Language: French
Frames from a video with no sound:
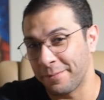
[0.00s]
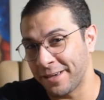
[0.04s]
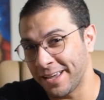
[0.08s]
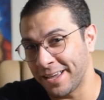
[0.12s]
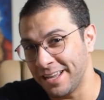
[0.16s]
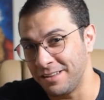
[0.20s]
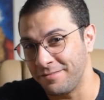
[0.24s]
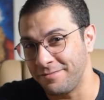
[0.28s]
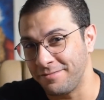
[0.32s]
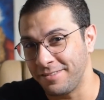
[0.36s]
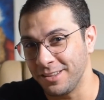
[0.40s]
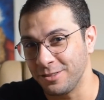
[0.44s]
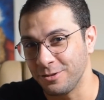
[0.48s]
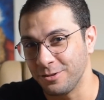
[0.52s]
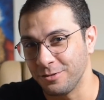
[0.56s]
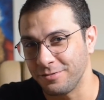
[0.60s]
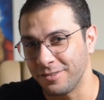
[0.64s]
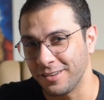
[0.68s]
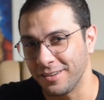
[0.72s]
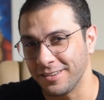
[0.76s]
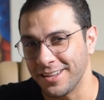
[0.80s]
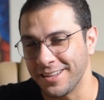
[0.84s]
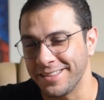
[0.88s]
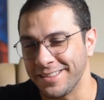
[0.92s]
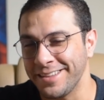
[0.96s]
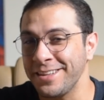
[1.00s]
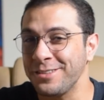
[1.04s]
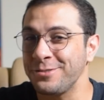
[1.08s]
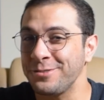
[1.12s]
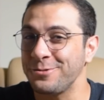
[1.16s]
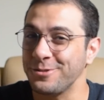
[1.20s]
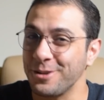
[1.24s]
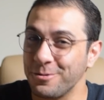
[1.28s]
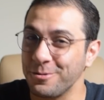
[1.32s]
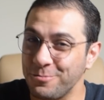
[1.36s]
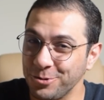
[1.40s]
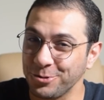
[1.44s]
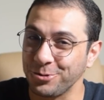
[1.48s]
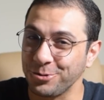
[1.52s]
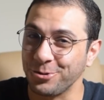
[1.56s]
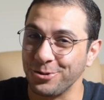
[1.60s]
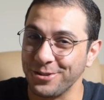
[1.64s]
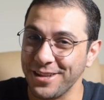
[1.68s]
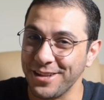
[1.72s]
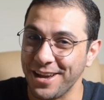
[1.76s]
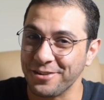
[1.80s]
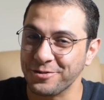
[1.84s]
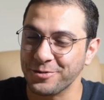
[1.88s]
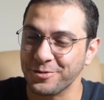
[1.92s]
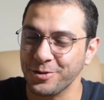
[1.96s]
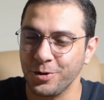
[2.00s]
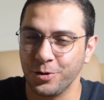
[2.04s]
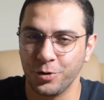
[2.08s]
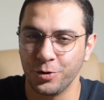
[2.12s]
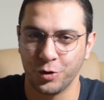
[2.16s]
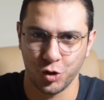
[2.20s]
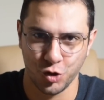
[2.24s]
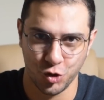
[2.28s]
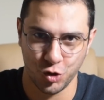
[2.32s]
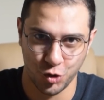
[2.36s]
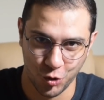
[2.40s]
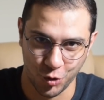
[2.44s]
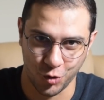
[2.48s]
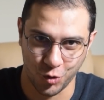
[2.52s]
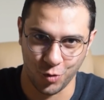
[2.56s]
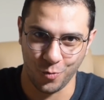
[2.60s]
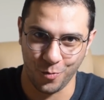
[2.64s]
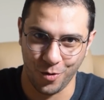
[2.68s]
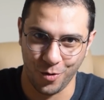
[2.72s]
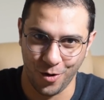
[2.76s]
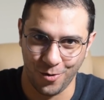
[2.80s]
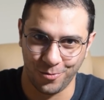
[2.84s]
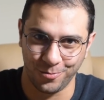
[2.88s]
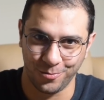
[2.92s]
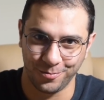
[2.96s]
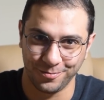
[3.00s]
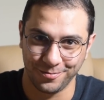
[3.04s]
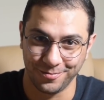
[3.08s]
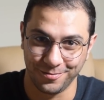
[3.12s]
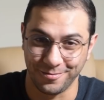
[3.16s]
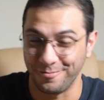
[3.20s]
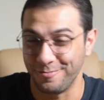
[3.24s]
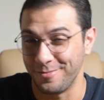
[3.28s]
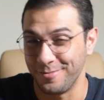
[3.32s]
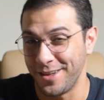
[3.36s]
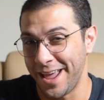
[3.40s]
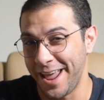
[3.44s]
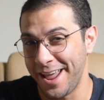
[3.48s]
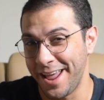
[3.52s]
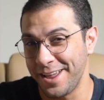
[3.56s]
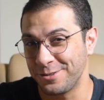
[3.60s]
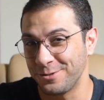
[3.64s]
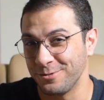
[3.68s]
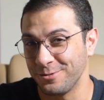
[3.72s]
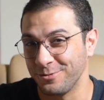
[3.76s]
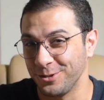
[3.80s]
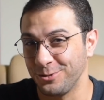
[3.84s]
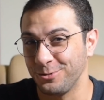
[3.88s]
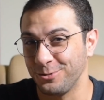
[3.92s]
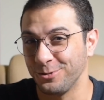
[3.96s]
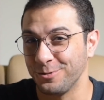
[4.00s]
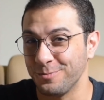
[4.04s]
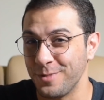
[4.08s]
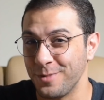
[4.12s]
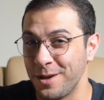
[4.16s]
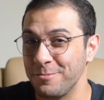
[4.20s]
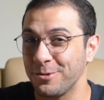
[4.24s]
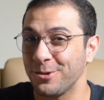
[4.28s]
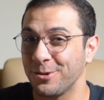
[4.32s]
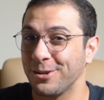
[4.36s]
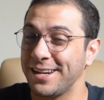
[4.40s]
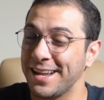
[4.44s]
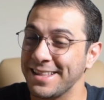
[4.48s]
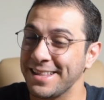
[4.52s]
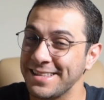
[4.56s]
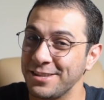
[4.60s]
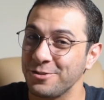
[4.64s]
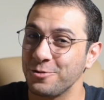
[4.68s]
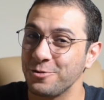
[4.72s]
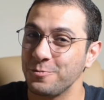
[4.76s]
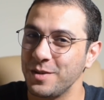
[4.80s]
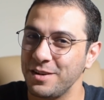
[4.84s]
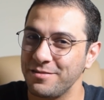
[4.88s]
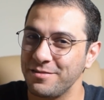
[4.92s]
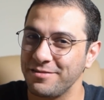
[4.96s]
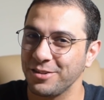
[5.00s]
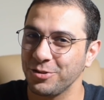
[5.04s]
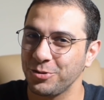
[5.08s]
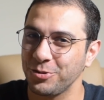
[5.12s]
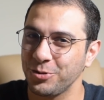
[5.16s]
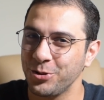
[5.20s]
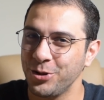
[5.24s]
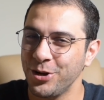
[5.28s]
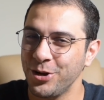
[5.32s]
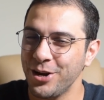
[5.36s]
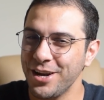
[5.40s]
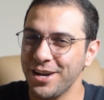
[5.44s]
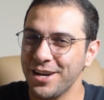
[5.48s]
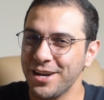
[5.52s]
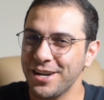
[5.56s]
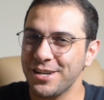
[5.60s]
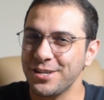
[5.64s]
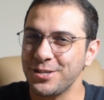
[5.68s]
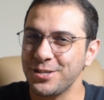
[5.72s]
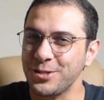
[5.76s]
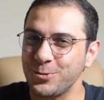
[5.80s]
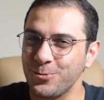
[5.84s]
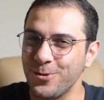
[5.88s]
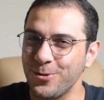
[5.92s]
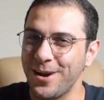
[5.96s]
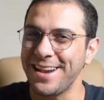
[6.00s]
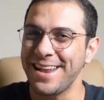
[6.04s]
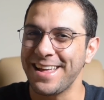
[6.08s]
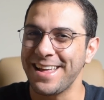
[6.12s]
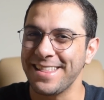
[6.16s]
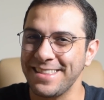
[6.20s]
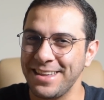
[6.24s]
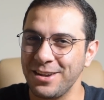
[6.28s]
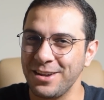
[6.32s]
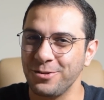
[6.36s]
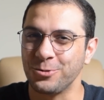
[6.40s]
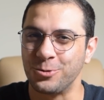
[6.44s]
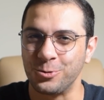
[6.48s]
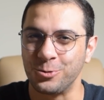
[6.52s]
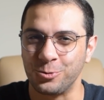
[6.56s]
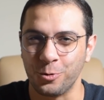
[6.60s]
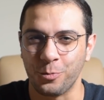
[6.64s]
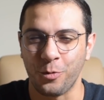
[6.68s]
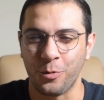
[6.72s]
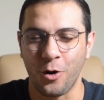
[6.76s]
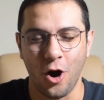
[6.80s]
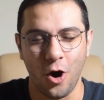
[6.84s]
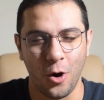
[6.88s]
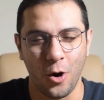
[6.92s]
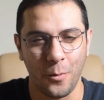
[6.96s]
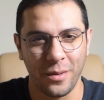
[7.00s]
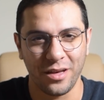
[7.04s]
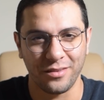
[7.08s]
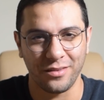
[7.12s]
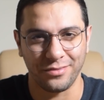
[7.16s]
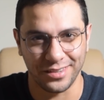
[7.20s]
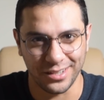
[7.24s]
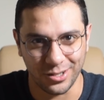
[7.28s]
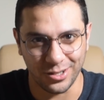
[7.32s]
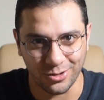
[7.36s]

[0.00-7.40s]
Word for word: Après les fêtes de fin d'année, tu n'as plus trop d'argent, je comprends. Mais tu veux tout de même que l'année 2022 soit l'année où tu te prends en main